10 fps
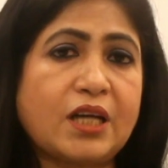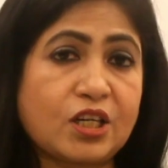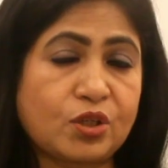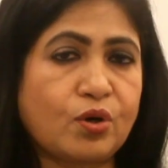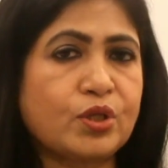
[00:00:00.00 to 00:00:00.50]

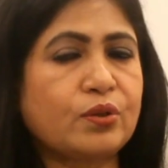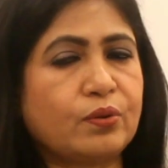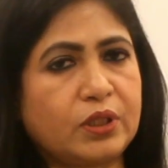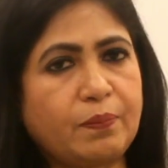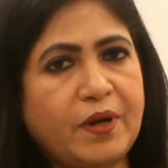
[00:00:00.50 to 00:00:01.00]
শ্বাসকষ্ট
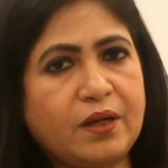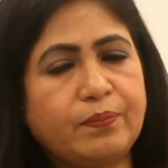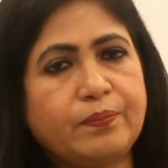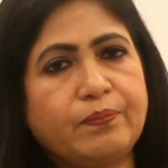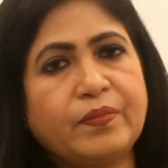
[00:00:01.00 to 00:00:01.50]
হতে পারে
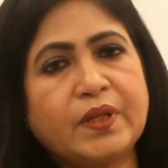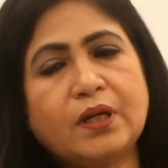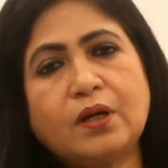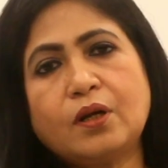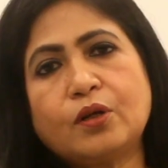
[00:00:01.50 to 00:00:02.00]

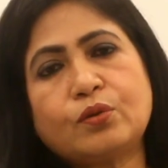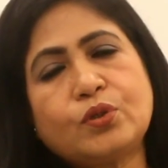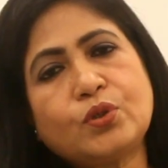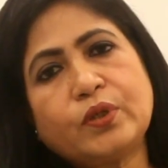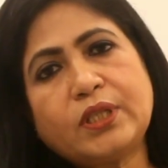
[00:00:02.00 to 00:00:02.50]
তো
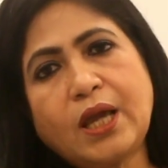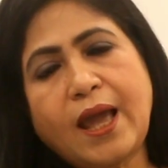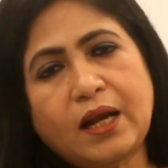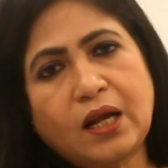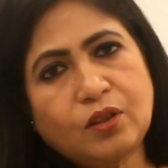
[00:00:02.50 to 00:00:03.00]
যদি
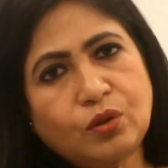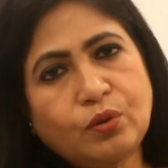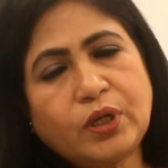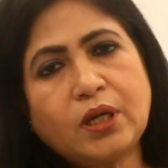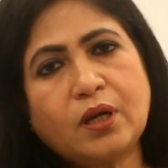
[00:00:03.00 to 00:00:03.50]

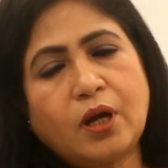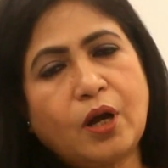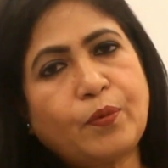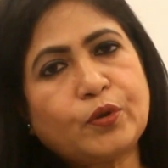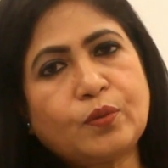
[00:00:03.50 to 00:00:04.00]
একান্তই
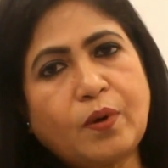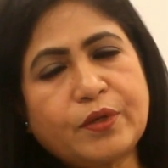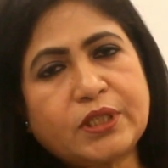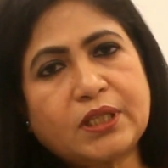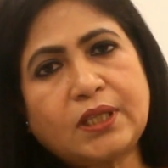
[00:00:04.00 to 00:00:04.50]
প্রথম
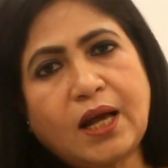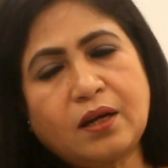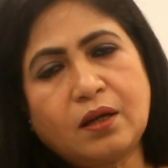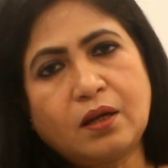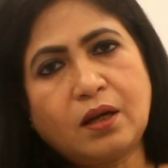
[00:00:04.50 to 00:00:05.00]
অবস্থাতে তার
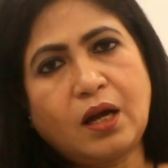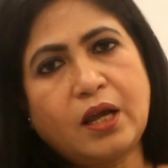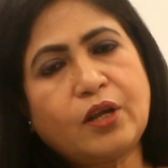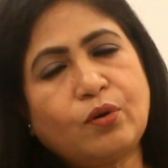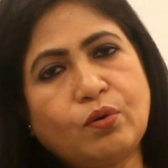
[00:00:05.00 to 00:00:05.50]

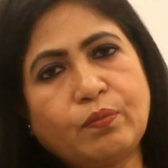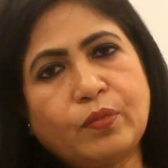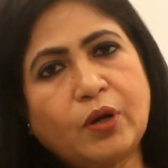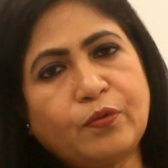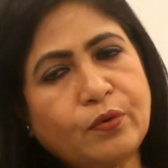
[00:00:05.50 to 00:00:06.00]
এরকম
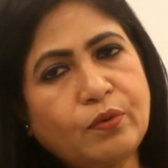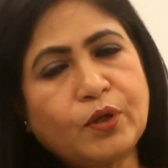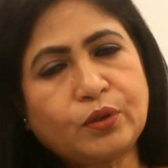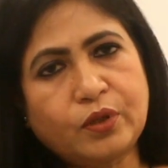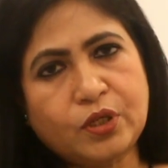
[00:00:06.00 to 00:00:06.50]
ফ্লুর
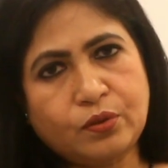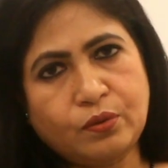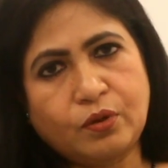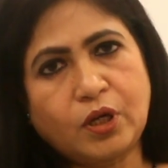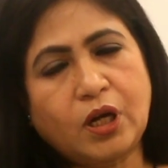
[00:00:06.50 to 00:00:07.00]
মতো কিছু
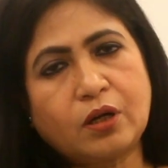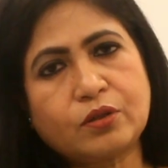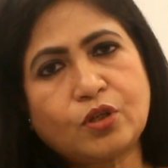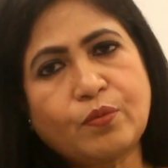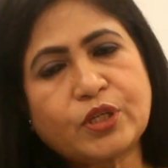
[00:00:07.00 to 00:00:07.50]

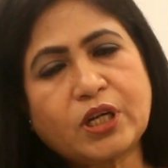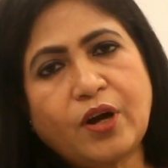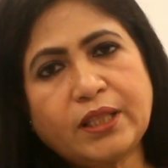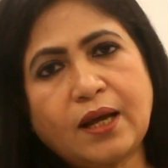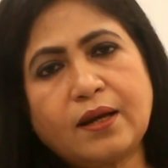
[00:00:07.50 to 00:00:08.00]
সমস্যা
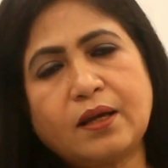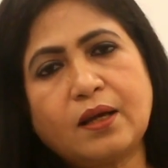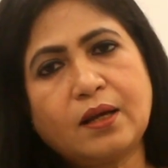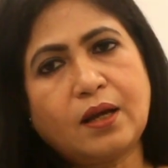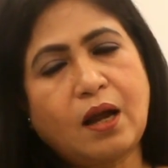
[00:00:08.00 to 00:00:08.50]
হয় তাহলে
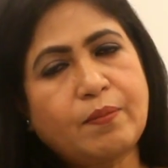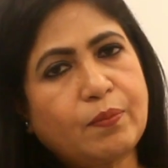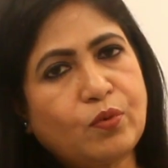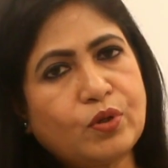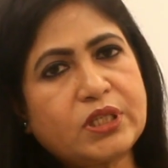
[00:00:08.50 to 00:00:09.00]

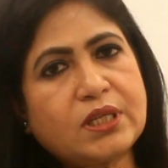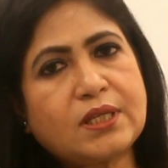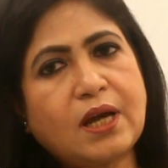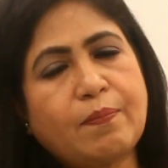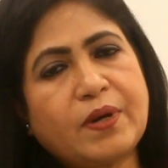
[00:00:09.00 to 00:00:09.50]
আমরা বলছি
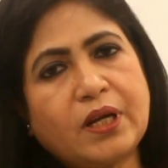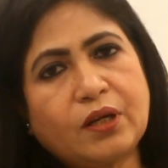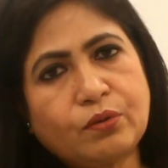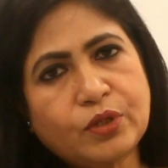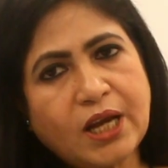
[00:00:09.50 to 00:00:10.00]
যে আপনি
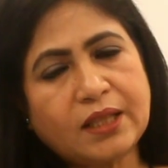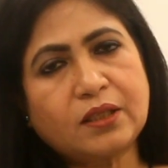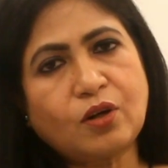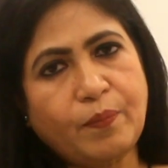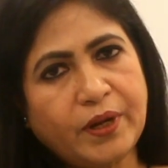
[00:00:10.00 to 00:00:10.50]
একটু সাত
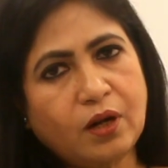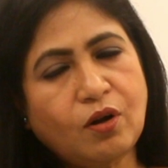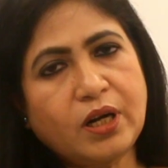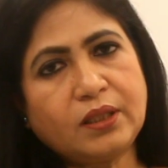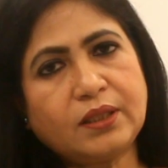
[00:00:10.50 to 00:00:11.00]
দিন অপেক্ষা
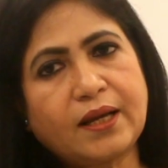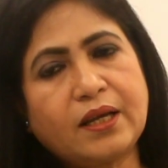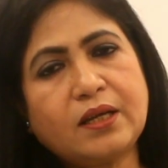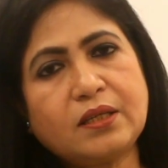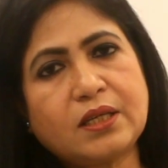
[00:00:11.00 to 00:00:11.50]
করেন
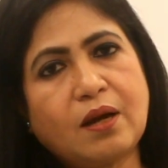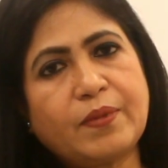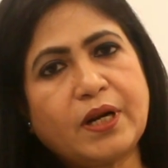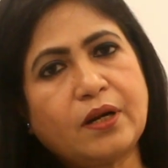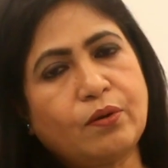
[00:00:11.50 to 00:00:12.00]
দেখেন যে
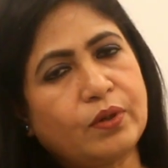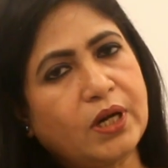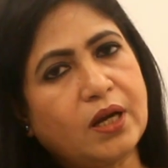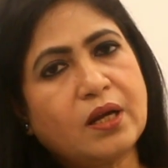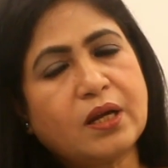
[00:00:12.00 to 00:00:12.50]
আপনার এই
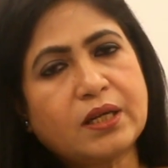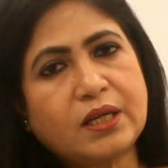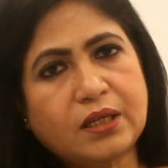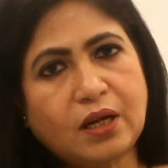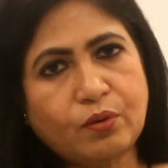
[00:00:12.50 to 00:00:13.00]
রোগটা
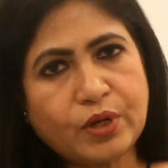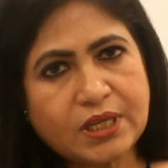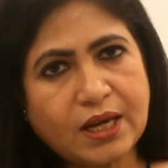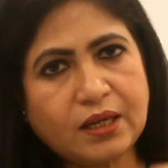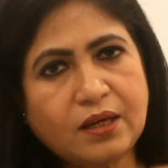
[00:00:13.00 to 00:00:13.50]
ঠিকঠাক হয়ে
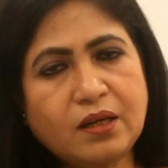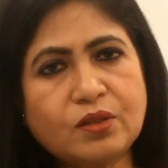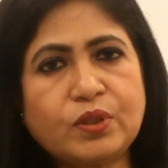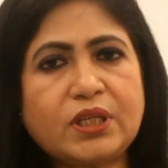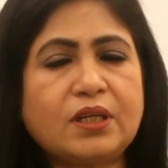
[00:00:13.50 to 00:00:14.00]
যায় কি না
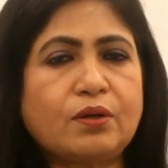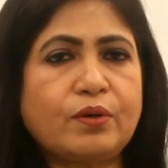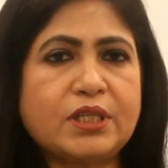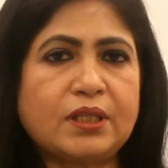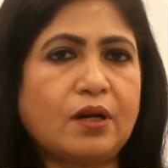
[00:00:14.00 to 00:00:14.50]
যদি ঠিক
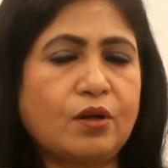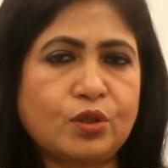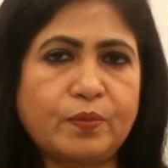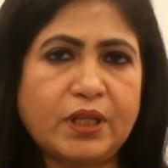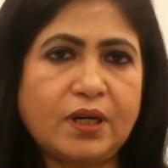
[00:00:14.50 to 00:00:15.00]
হয়ে যায় তাহলে
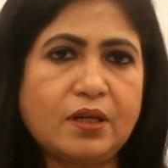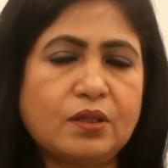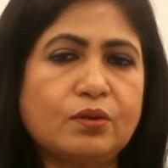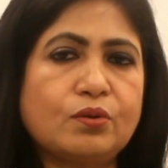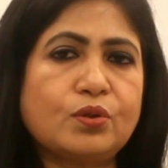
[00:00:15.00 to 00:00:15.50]
অসুবিধা নয়
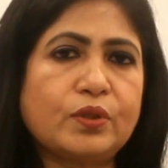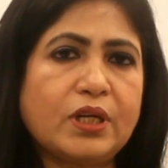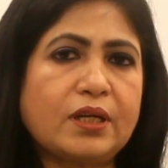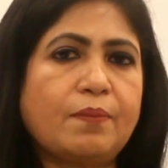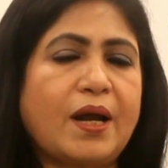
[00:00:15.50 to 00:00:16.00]
কিন্তু যদি
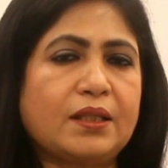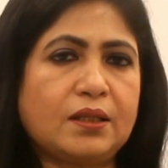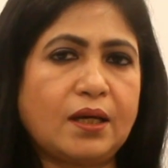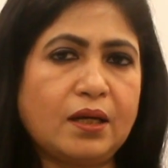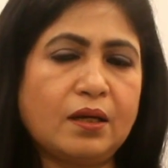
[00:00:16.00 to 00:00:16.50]
এটা বাড়তে
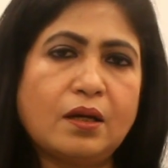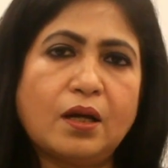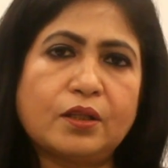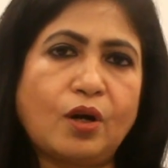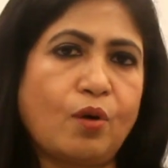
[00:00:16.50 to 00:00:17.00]
থাকে
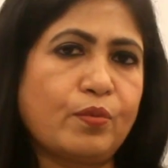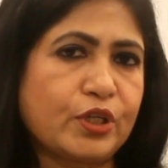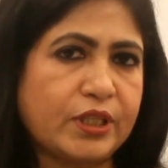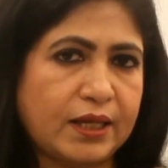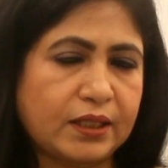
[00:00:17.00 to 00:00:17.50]
তাহলে
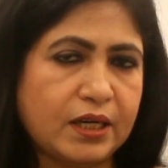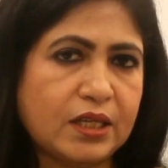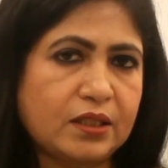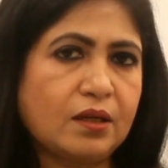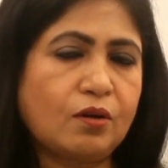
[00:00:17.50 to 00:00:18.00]
অবশ্যই ডাক্তারের
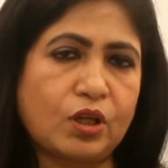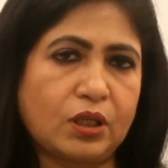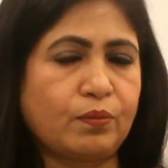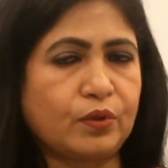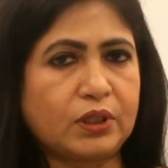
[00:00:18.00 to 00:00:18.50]
সাথে
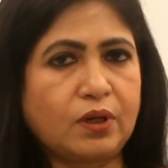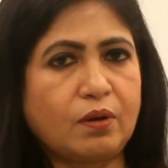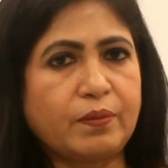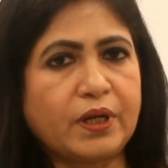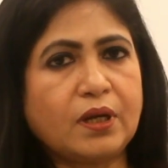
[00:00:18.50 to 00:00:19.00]
কথা বলতে
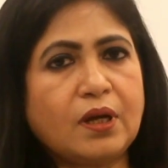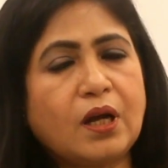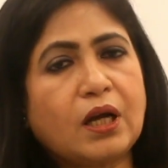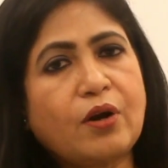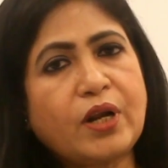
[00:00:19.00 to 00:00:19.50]
হবে
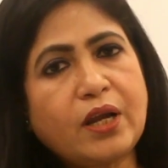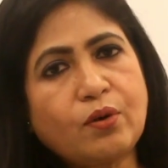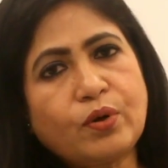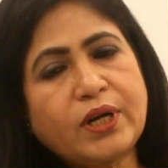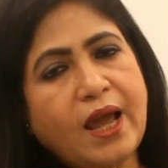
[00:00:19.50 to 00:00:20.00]
কারণ এই
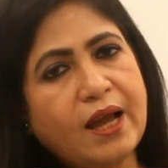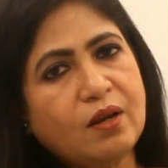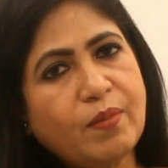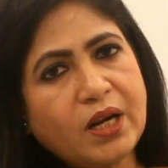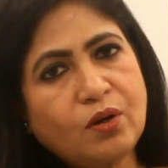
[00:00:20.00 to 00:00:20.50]
রোগটা
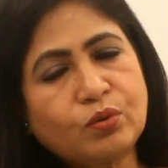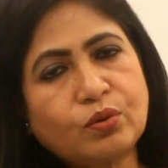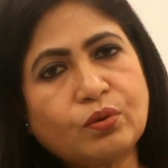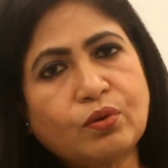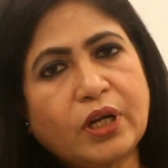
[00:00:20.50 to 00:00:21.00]
একেবারেই
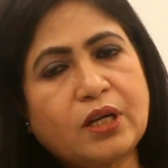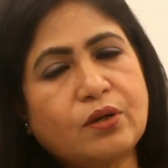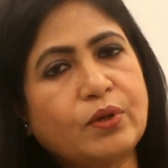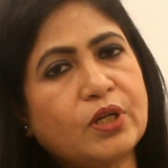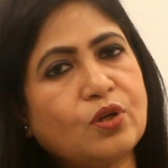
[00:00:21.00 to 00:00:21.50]
নতুন রোগ এই
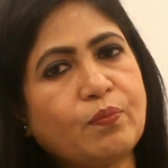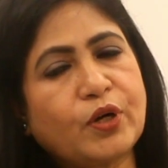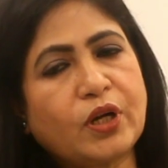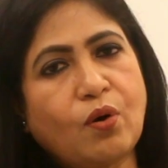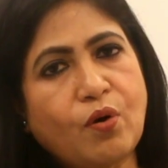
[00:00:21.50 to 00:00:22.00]
রোগের
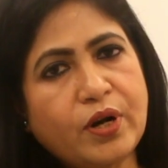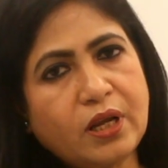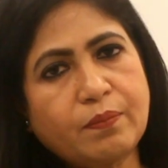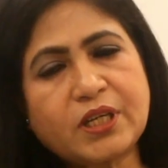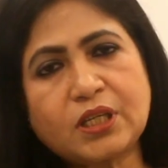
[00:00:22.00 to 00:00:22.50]
সম্পর্কে
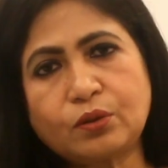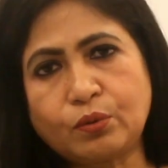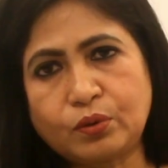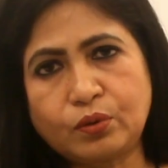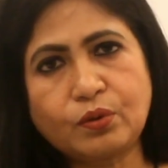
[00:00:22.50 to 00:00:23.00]
অনেক বেশি
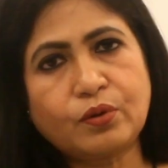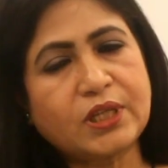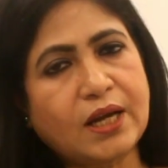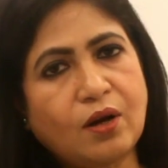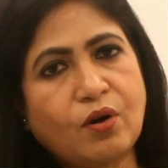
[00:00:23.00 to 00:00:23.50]
তথ্য
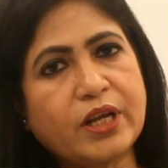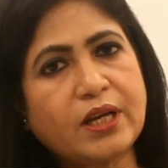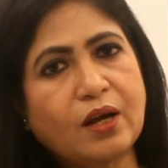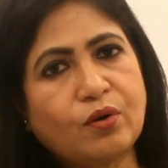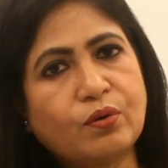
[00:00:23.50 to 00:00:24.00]
জানা
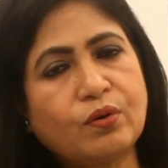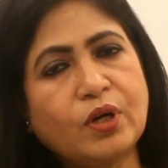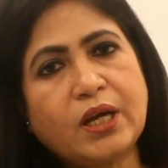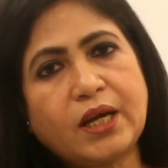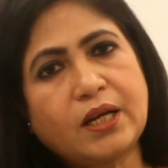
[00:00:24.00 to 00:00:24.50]
হয়নি এখনও
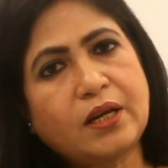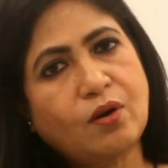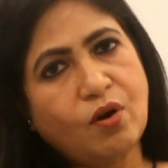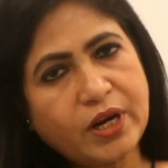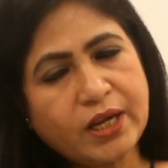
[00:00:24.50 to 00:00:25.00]
এটা
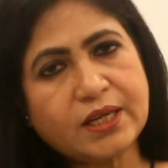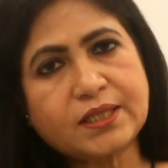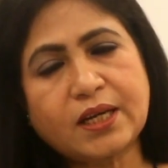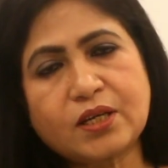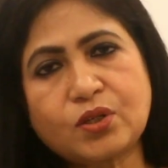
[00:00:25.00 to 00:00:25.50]
নিয়ে অনেক
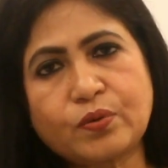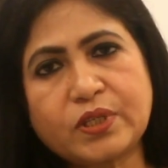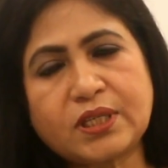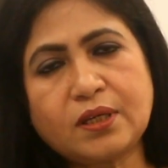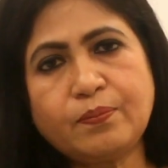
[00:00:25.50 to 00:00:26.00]
রিসার্চ
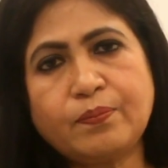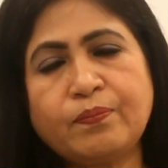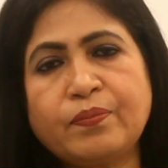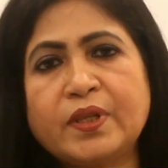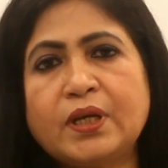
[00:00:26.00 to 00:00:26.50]
চলছে
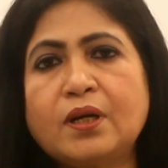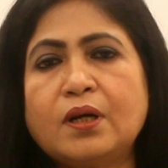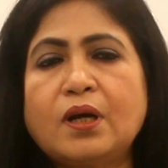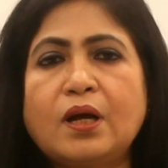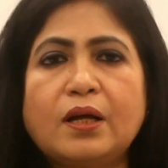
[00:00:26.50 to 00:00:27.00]

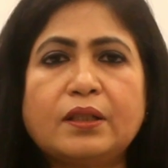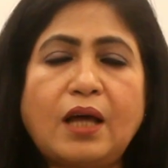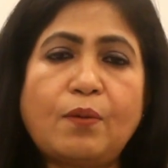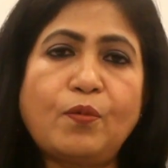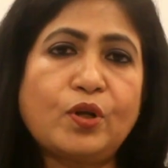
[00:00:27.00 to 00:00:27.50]

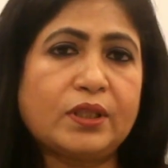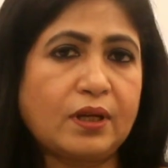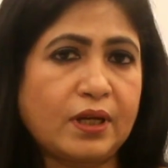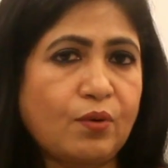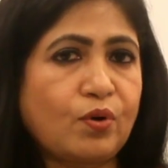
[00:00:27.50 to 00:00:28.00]
তারপরে
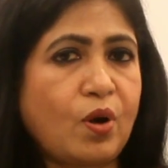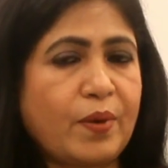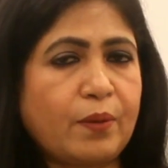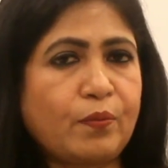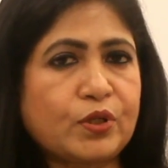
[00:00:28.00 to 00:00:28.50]
কেউ কেউ
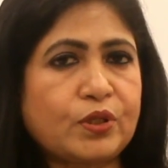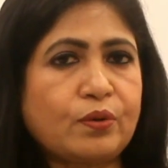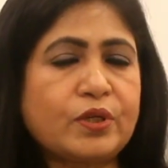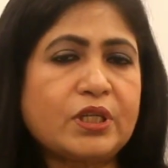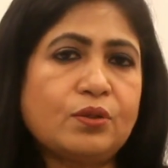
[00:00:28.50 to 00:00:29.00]
আমাকে প্রশ্ন
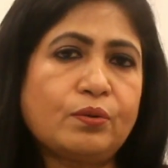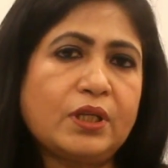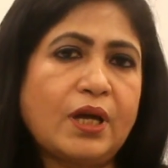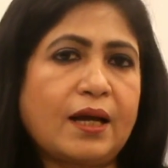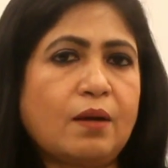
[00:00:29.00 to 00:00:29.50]
করছেন
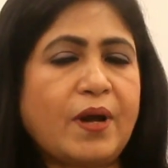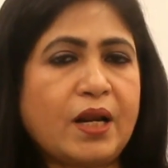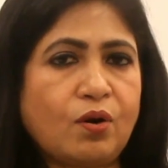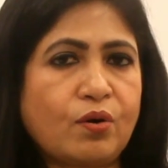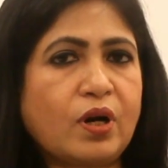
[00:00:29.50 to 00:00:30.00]
যদি
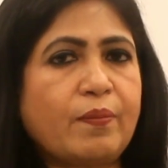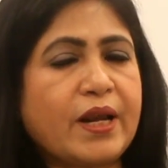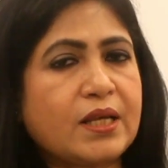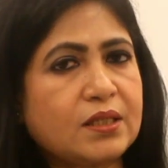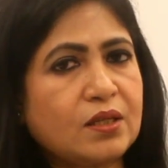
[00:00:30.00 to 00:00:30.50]
একেবারেই করোনা
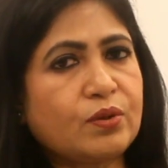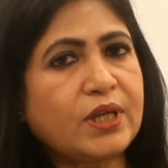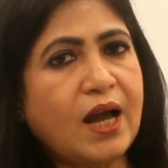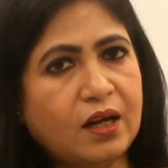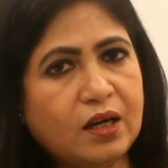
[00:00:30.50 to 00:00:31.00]
ভাইরাসে
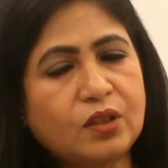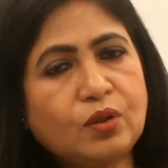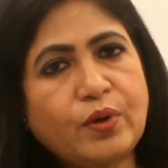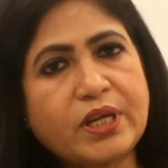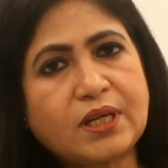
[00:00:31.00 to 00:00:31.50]
যদি আক্রান্ত
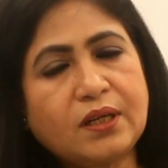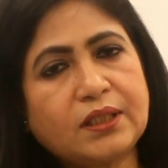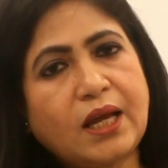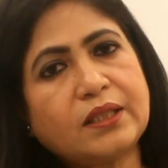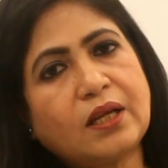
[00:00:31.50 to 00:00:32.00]
হয়ে যান
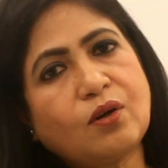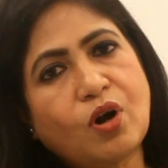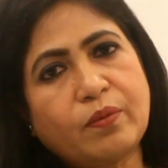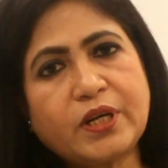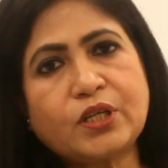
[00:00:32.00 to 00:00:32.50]
তাহলে তার
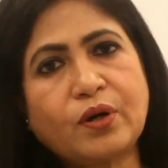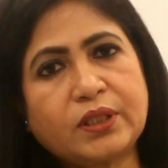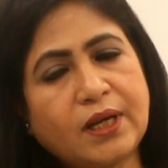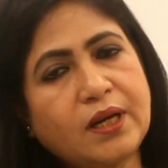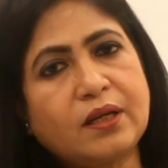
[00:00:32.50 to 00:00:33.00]
গর্ভের
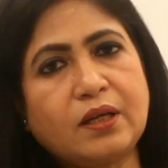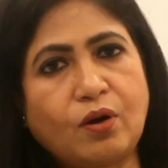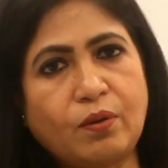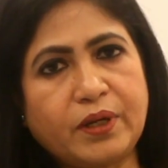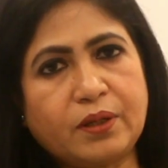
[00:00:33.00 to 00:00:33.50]
সন্তানের কি
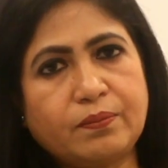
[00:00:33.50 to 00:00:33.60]
হবে